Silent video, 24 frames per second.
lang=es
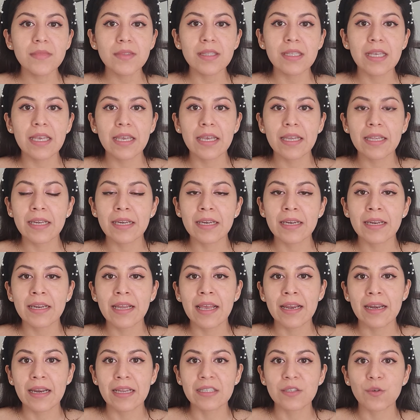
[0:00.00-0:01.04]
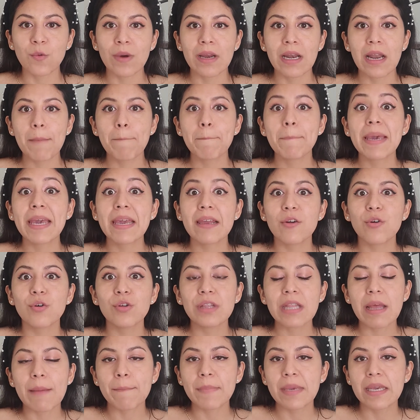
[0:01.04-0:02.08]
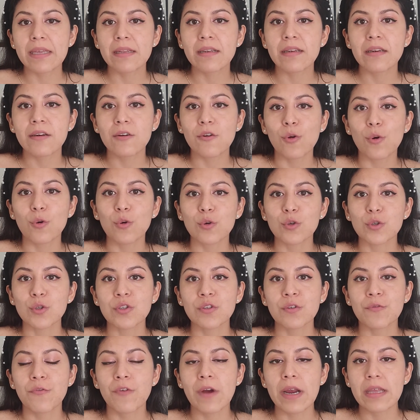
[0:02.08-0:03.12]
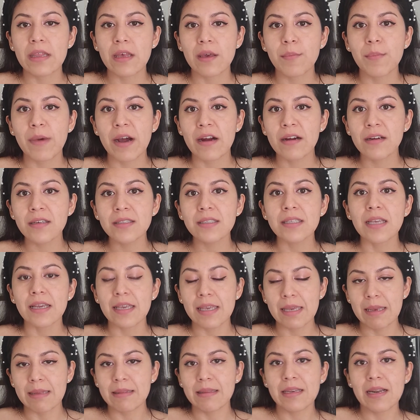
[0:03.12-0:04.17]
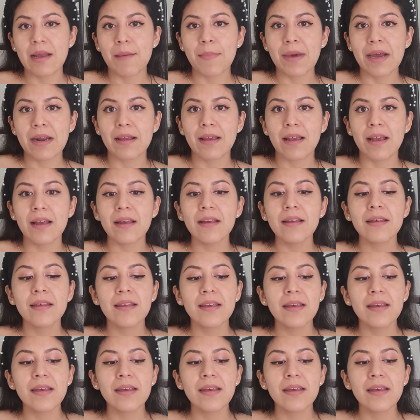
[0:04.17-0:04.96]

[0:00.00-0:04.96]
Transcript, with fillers: en, en la escuela, pero también los Friday Bars aquí en Dinamarca,